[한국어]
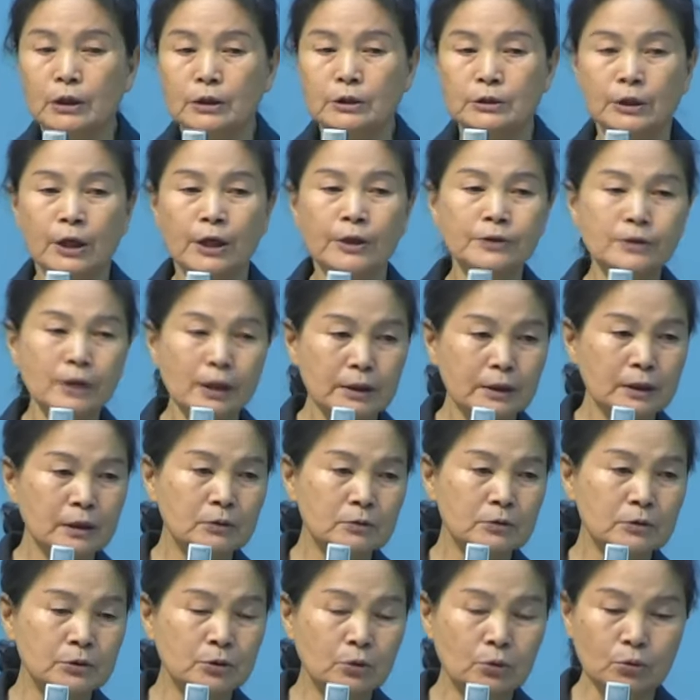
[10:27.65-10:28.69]

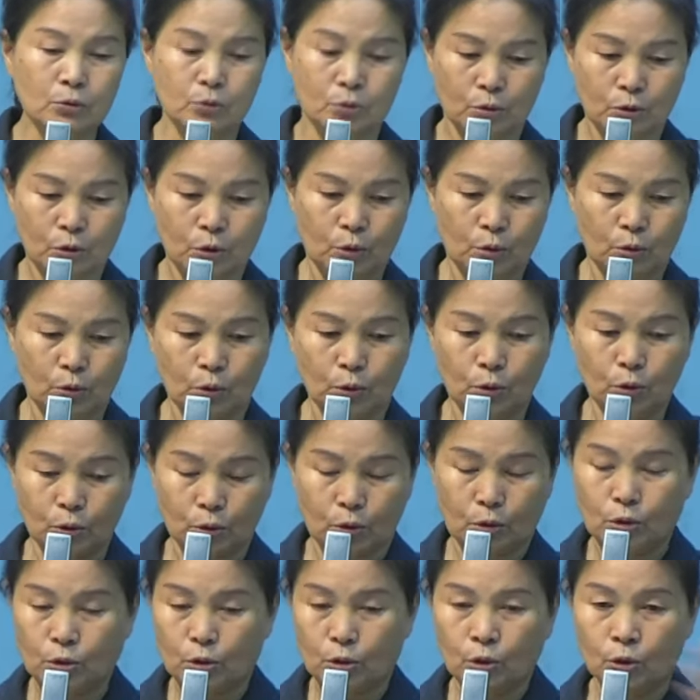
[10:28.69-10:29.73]
옛날에는요,
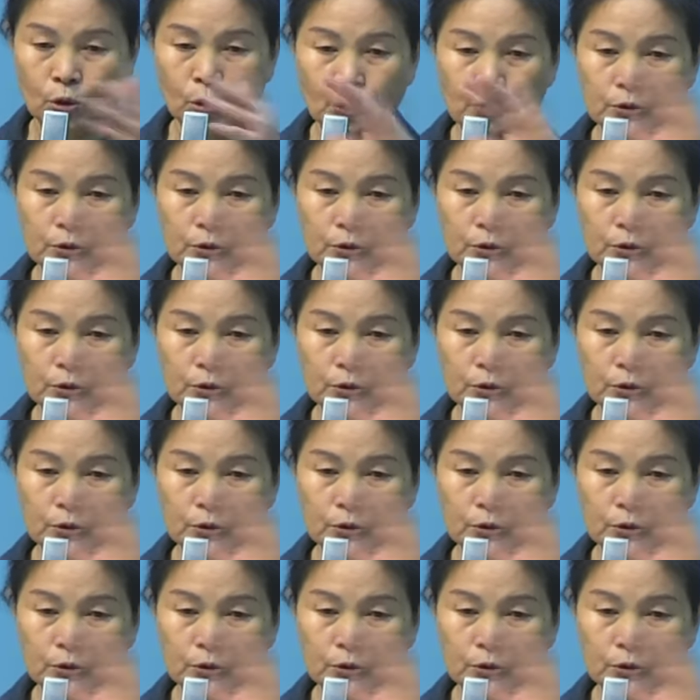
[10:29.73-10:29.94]
어,